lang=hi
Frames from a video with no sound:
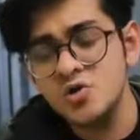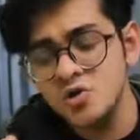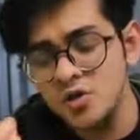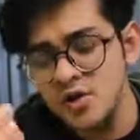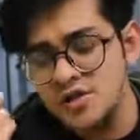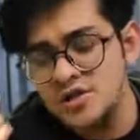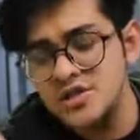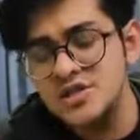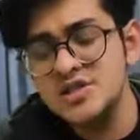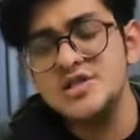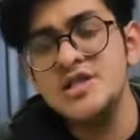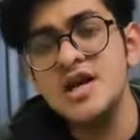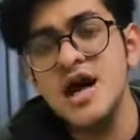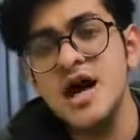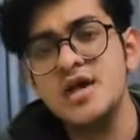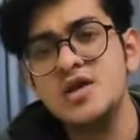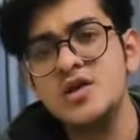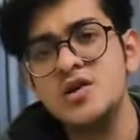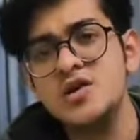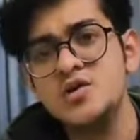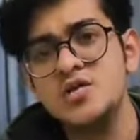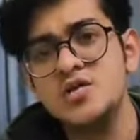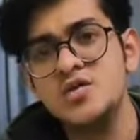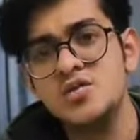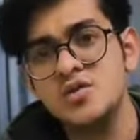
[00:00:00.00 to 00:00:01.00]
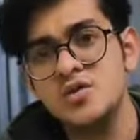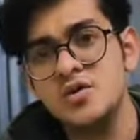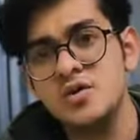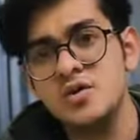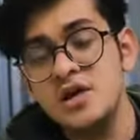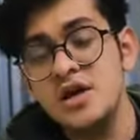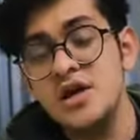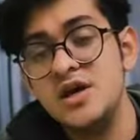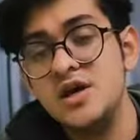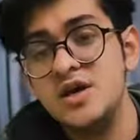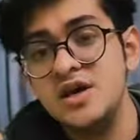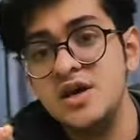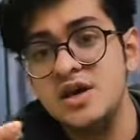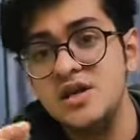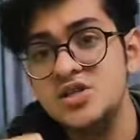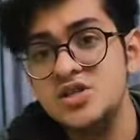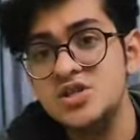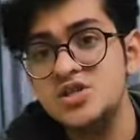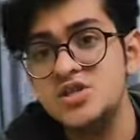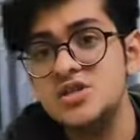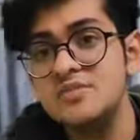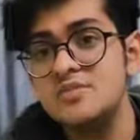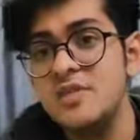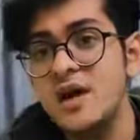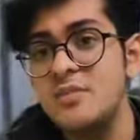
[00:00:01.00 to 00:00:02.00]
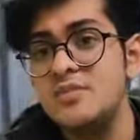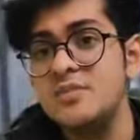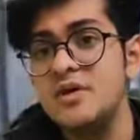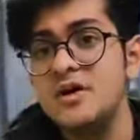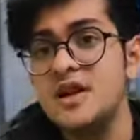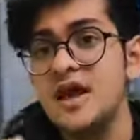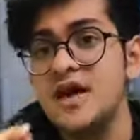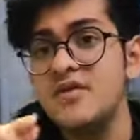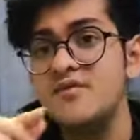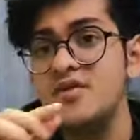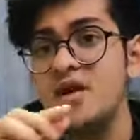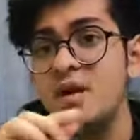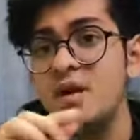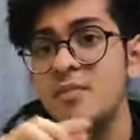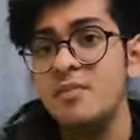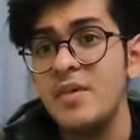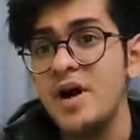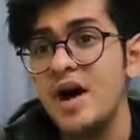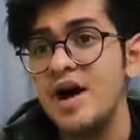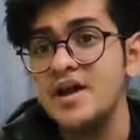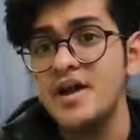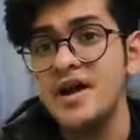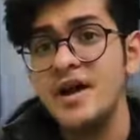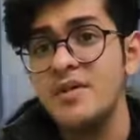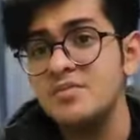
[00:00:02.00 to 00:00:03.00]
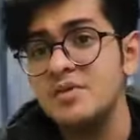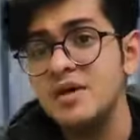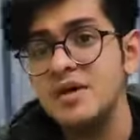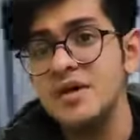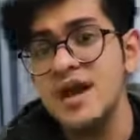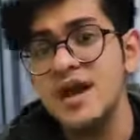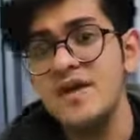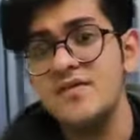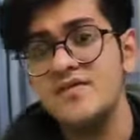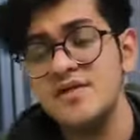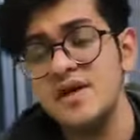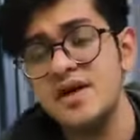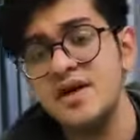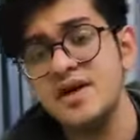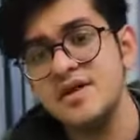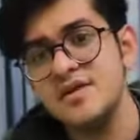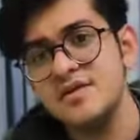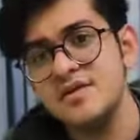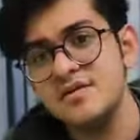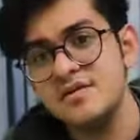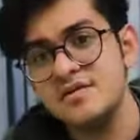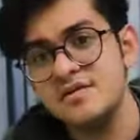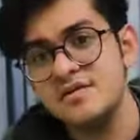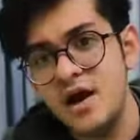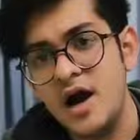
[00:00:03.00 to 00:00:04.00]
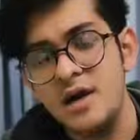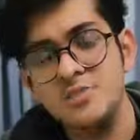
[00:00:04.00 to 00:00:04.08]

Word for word: तो एक चीज याद रखो कि रिलेशनशिप आपकी लाइफ का पार्ट है आपकी लाइफ नहीं है